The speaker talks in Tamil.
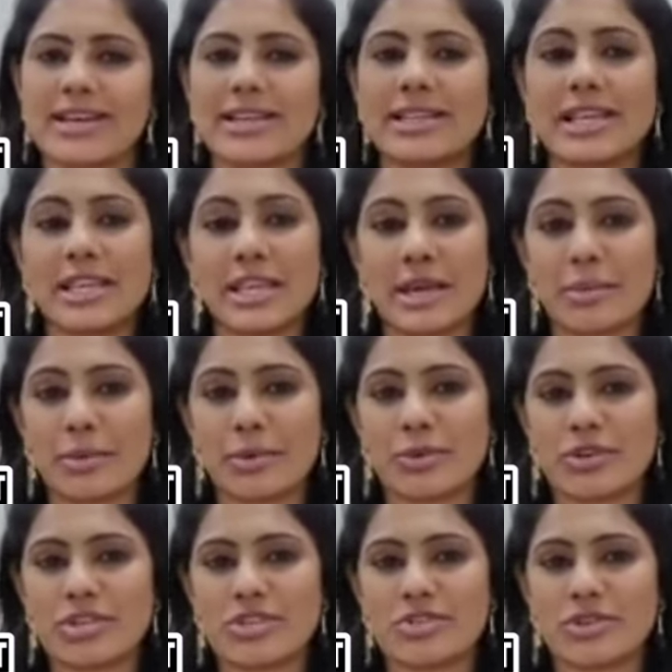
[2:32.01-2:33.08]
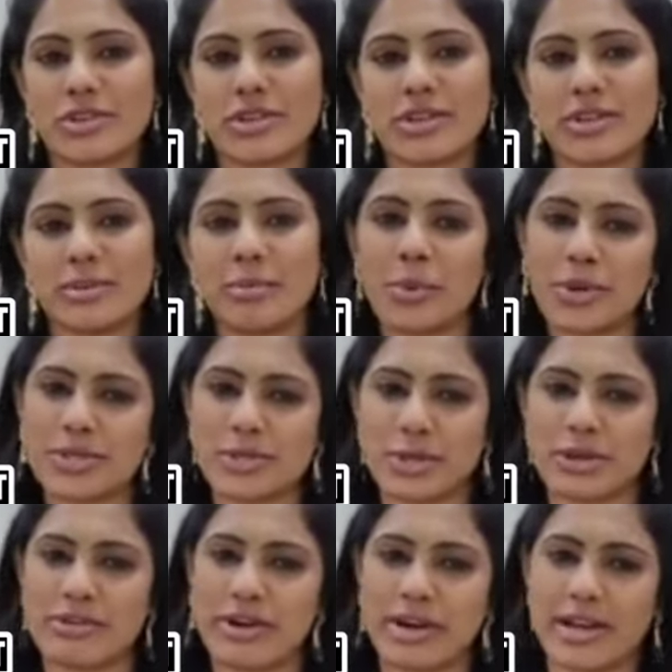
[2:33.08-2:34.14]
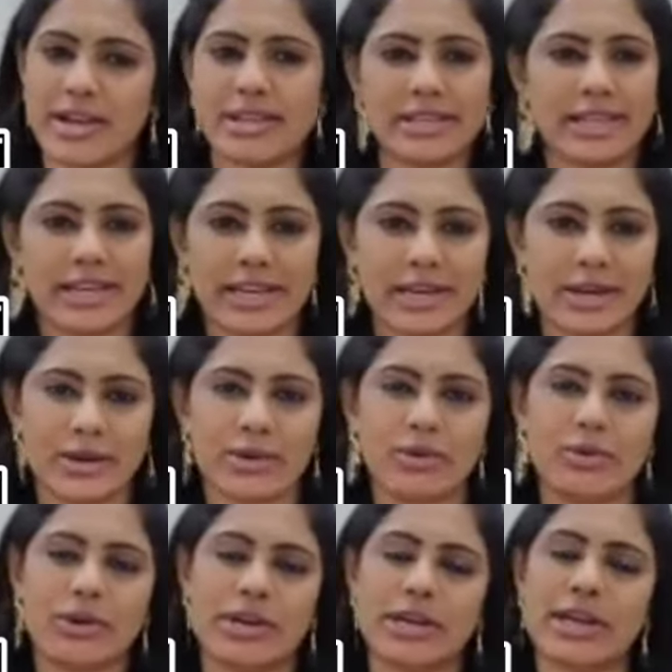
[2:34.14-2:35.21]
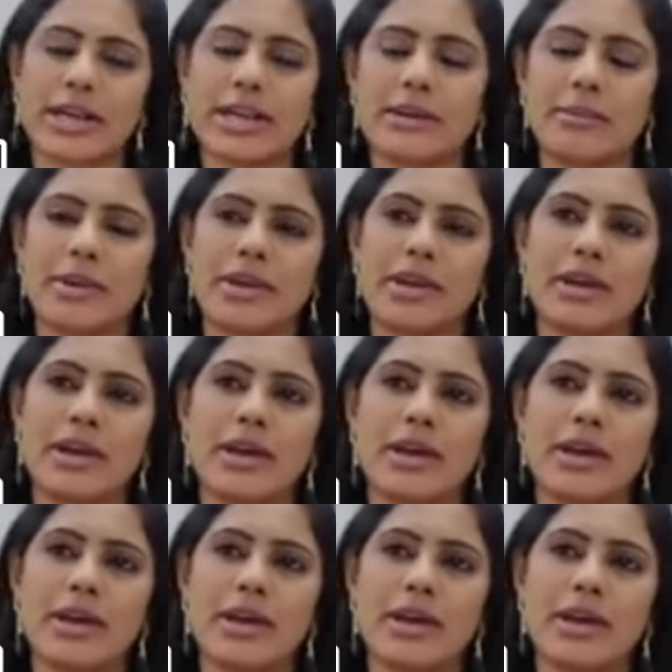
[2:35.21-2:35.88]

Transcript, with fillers: தெரியாமல் குடிச்சிட்டு வந்துட்டு போய் சொல்லுவாங்க இதுதானே நடக்கும் வாழ்க்கையில் அப்படின்னு